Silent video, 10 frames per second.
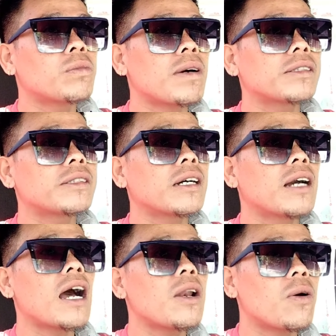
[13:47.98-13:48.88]
So
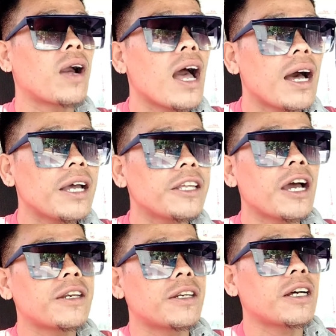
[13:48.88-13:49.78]
guys,
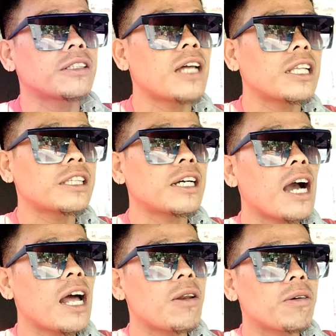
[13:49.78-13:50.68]
um, hindi
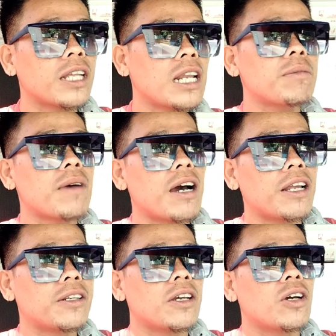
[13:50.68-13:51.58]
ako
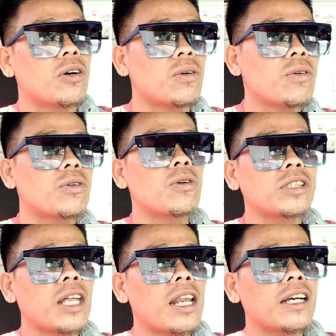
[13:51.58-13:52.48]
magtatagal
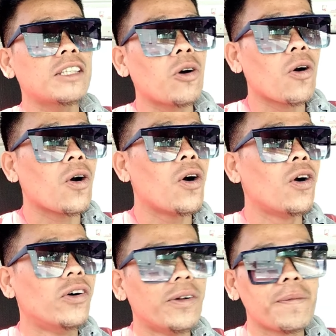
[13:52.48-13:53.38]
kasi
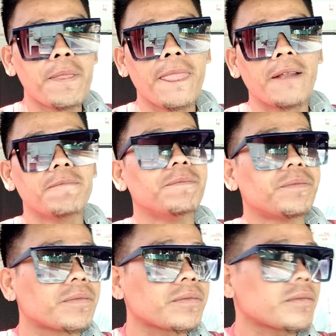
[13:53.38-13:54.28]
busy
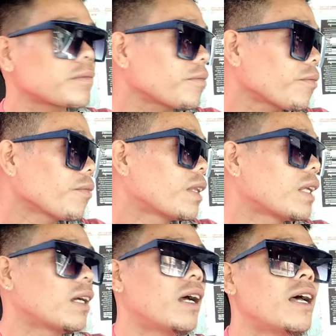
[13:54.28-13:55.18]
pa ako.
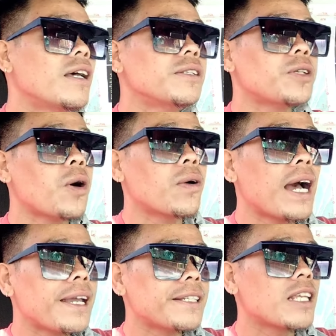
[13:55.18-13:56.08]
Um,
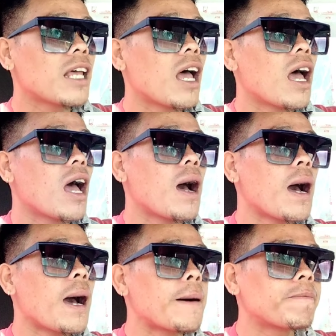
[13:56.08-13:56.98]

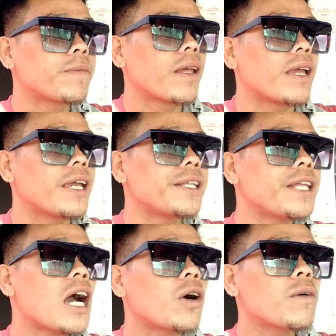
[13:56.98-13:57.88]
ang
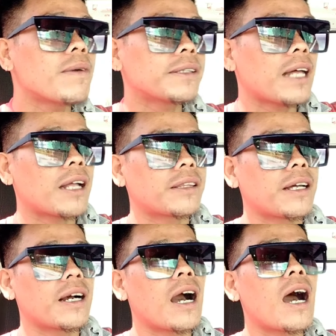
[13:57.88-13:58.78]
kinabisihan ko
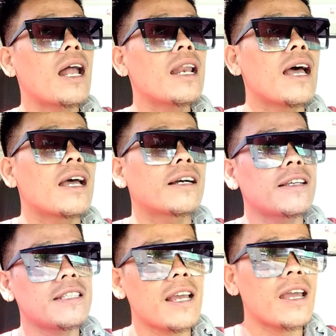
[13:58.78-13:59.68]
ay
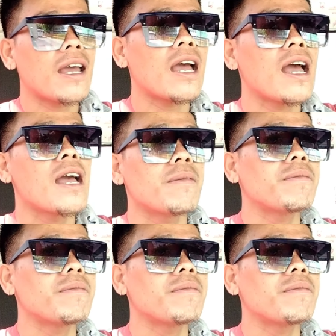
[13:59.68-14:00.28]
wala ra.